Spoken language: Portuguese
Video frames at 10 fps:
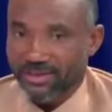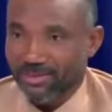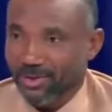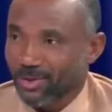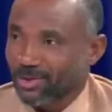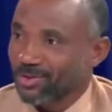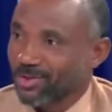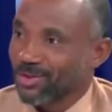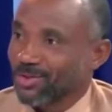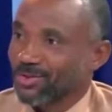noite, doutora
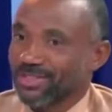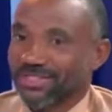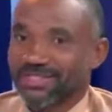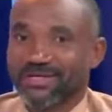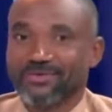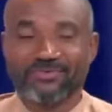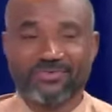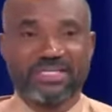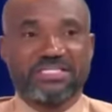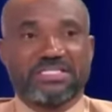Conceição
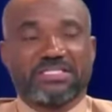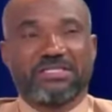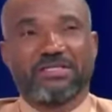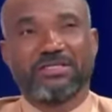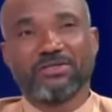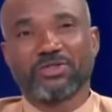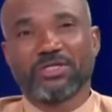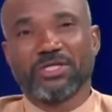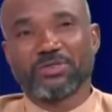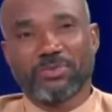Vaz eh, e os
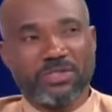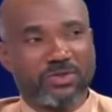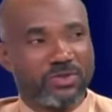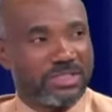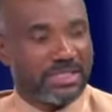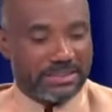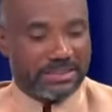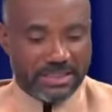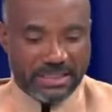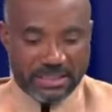telespectadores em casa.
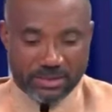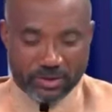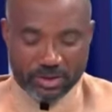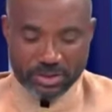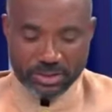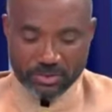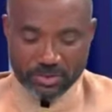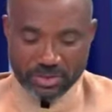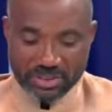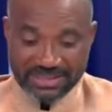Leda, nós estamos,
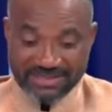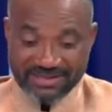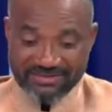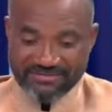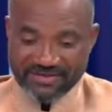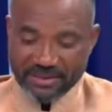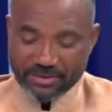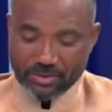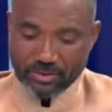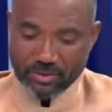de facto,
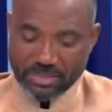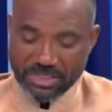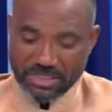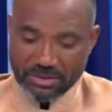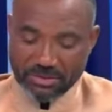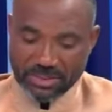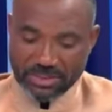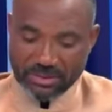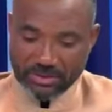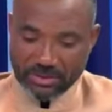numa, numa
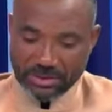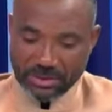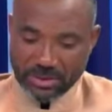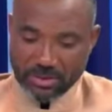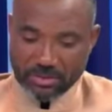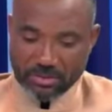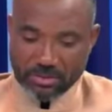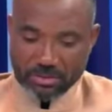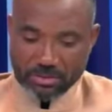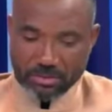situação
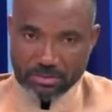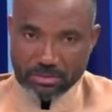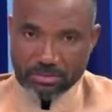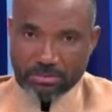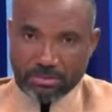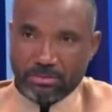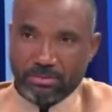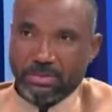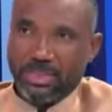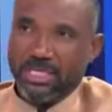
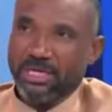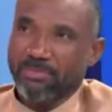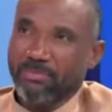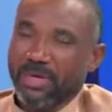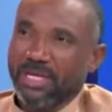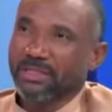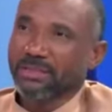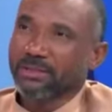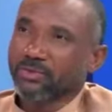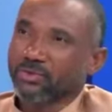que apela
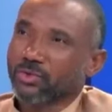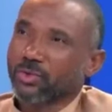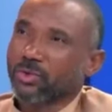não só